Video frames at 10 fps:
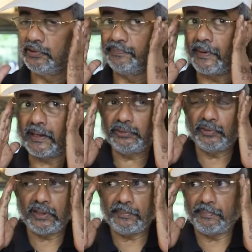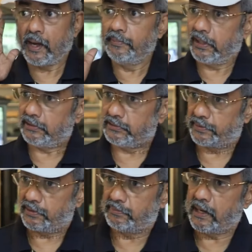ஸோ பக்கத்து ஊரில்
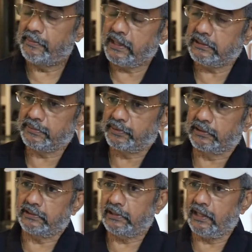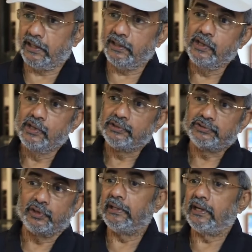பாபுராஜபுரம் பாபுராஜபுரத்தில் தான்
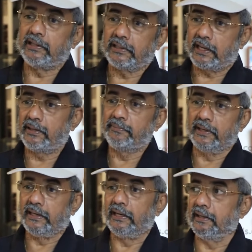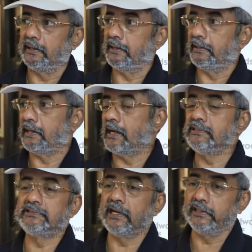சோழ நாட்டு அரண்மனையில்
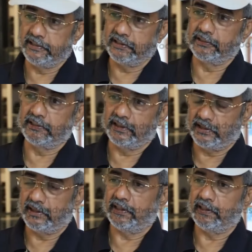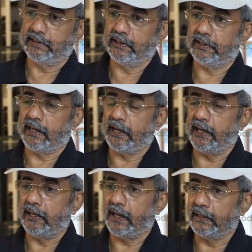டான்ஸ் ஆடிட்டு இருந்த
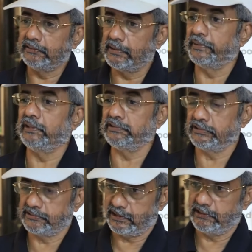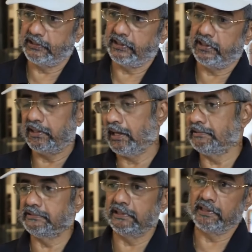ஆந்திர பிரதேசை சேர்ந்த
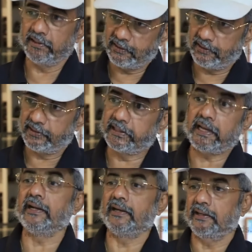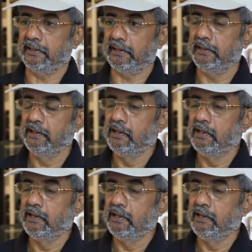டான்ஸருங்க ரிட்டையர் ஆனாங்க